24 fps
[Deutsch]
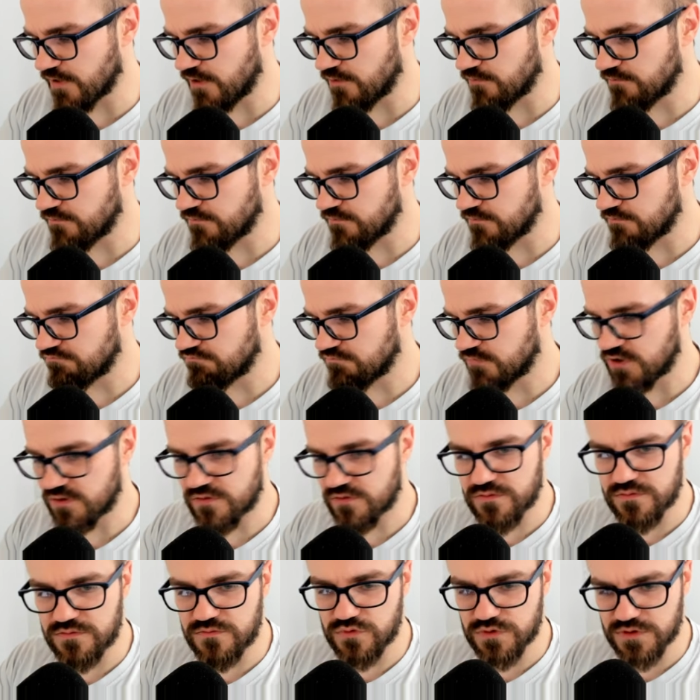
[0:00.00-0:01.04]
ähm, hier
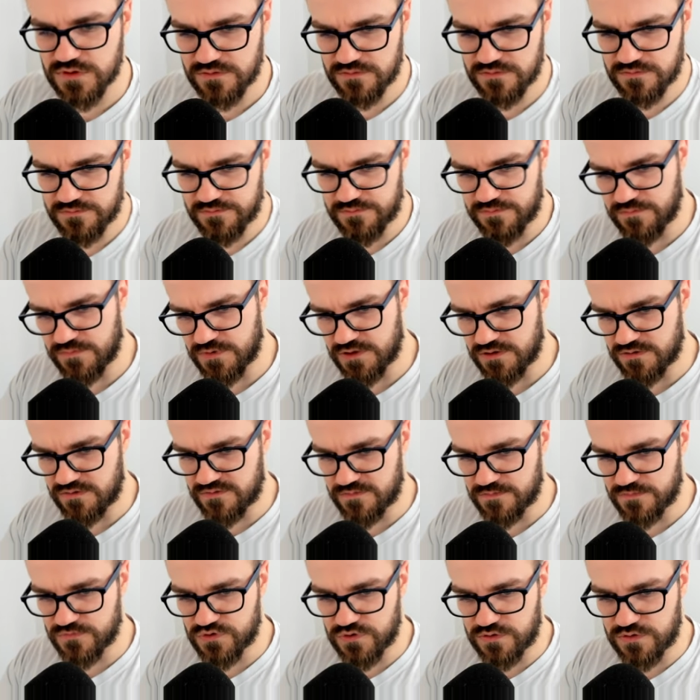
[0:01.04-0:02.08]
so unten in
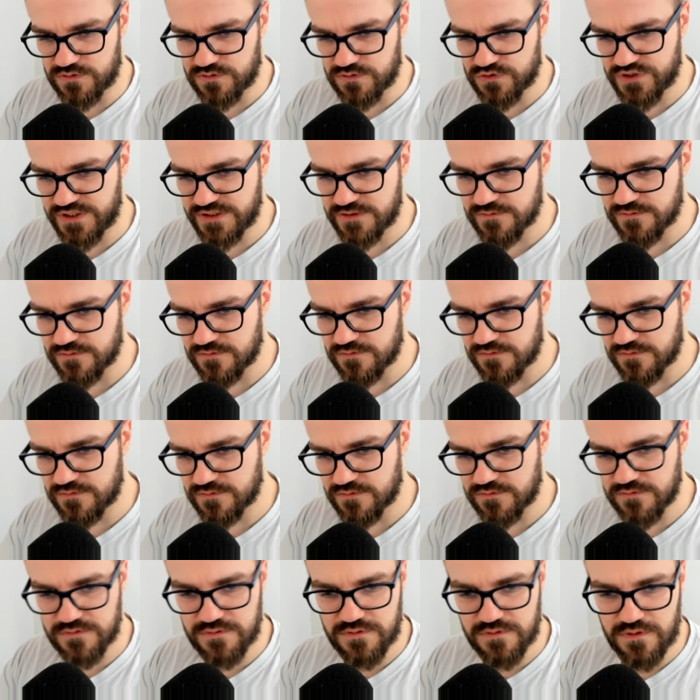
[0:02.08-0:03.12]
diesem äh,
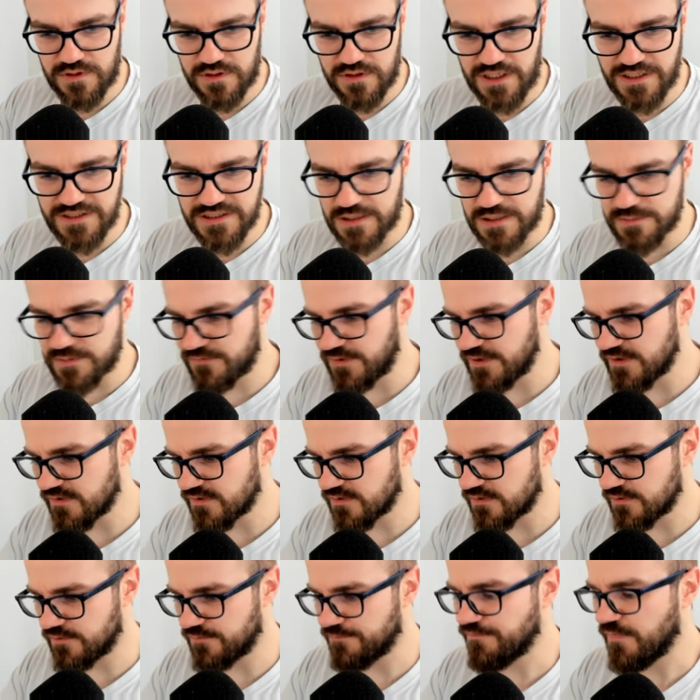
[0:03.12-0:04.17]

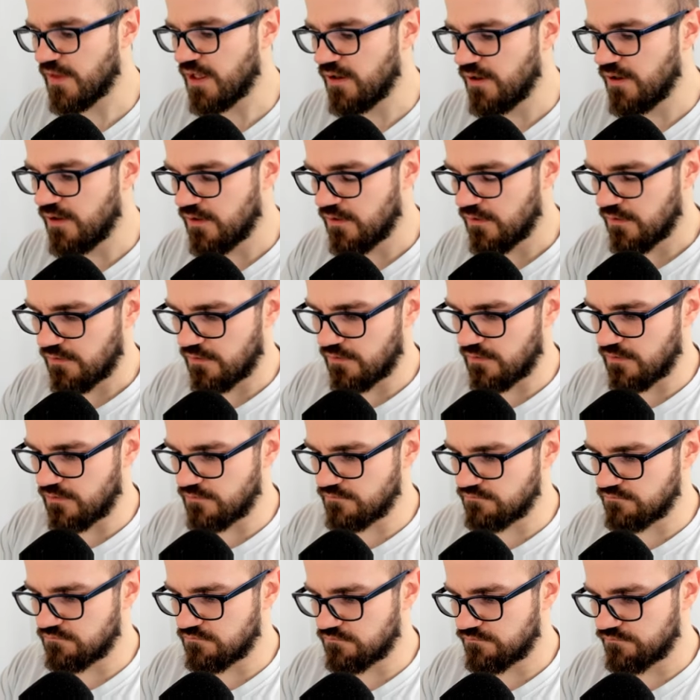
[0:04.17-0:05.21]
Chat-Eingabefenster,
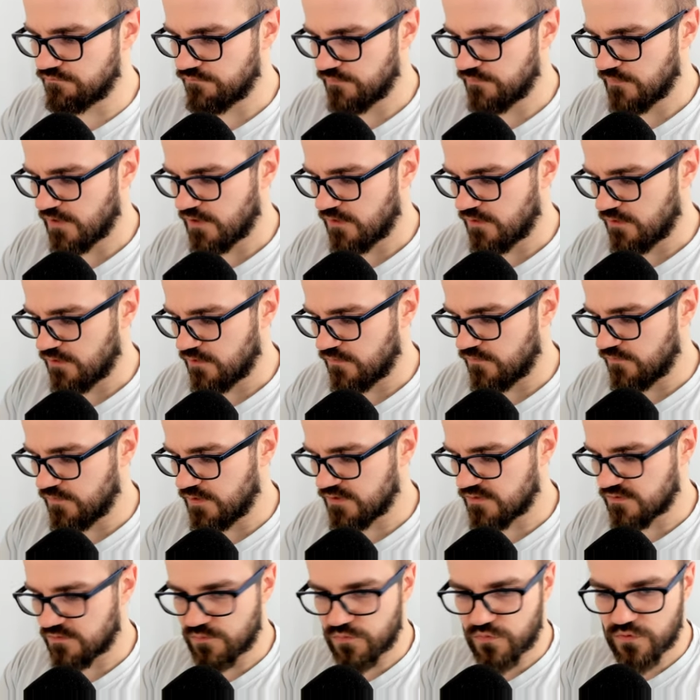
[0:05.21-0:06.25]
ähm,
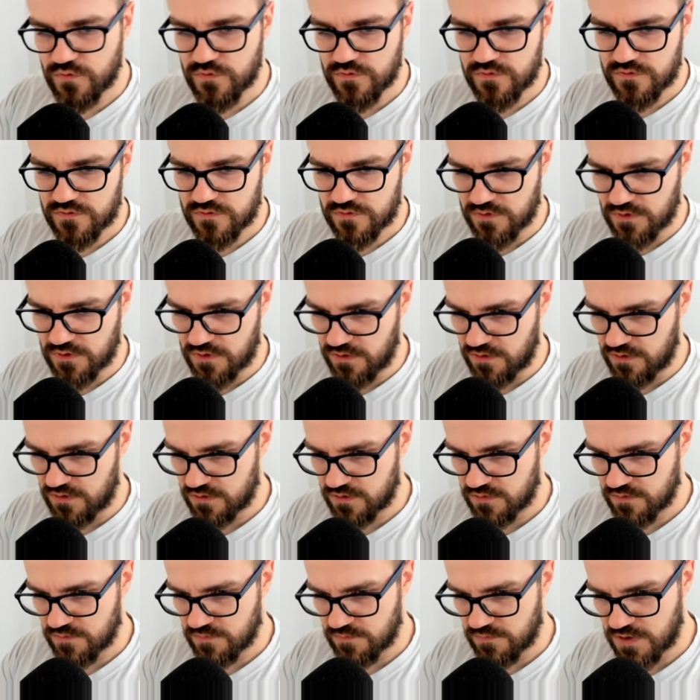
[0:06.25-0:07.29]
was muss
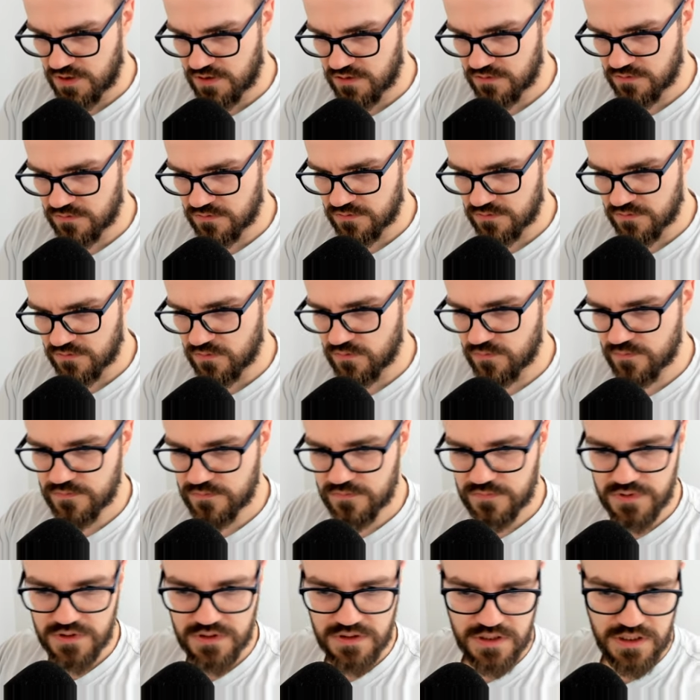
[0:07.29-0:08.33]
ich machen,
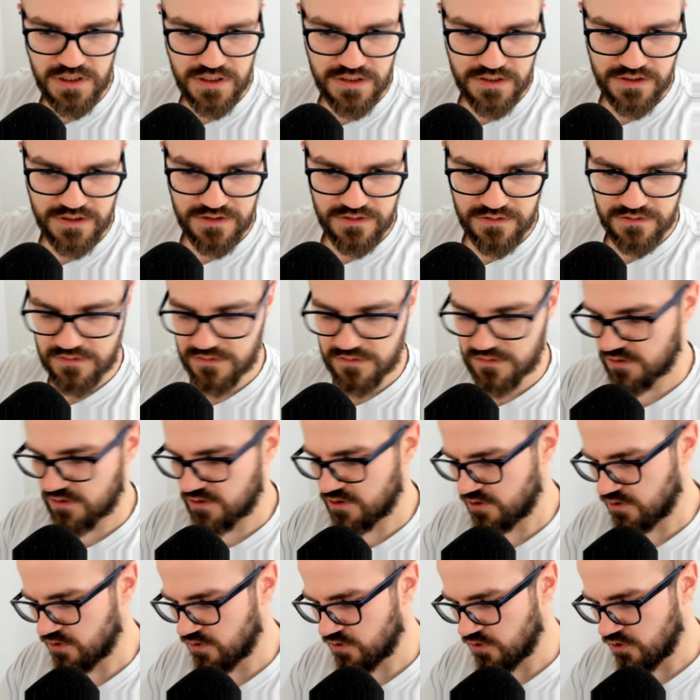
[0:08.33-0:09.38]
um ein
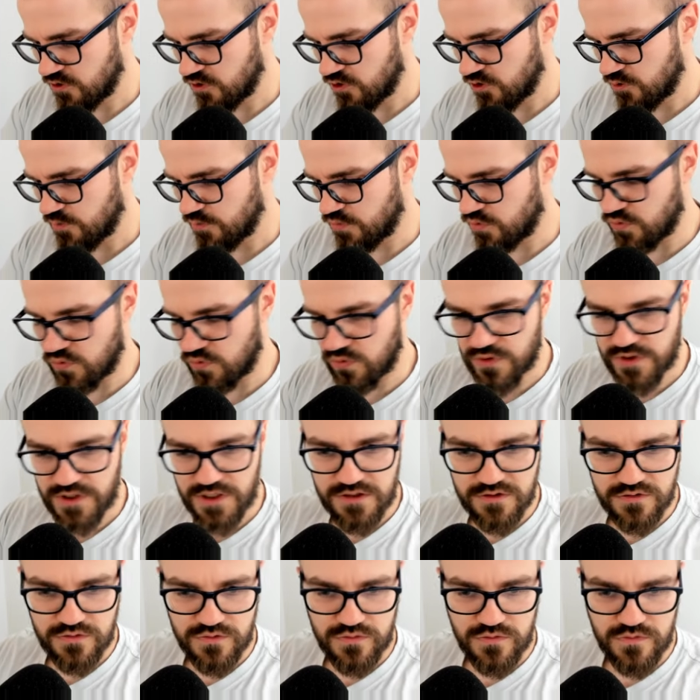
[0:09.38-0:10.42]

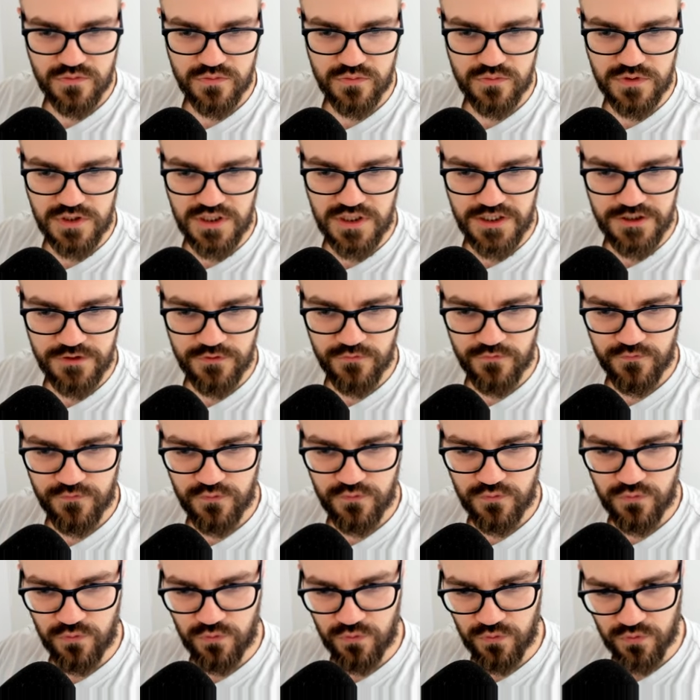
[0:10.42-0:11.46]
Projekt zur
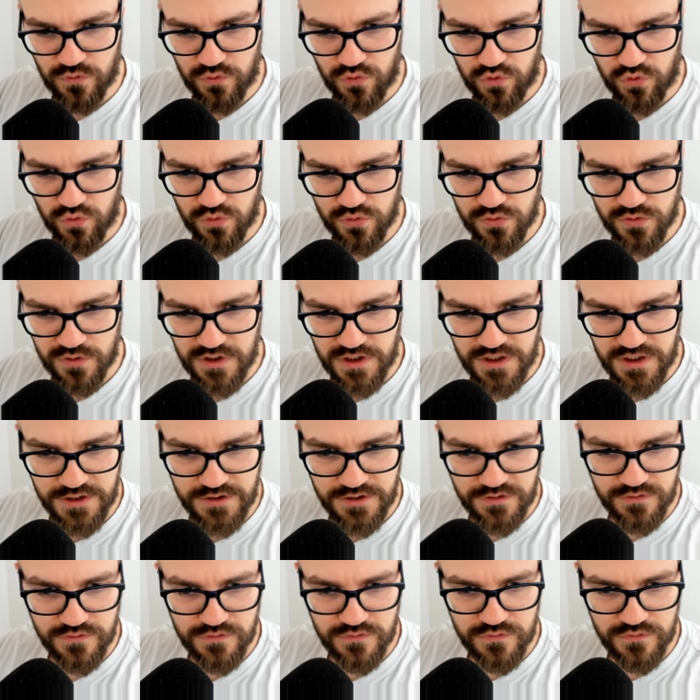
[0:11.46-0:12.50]
Einführung
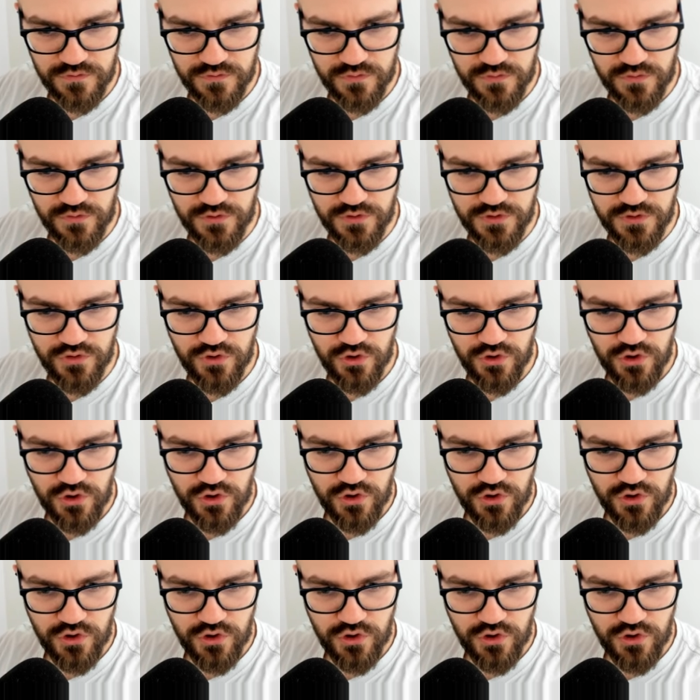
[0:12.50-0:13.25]
eines neuen,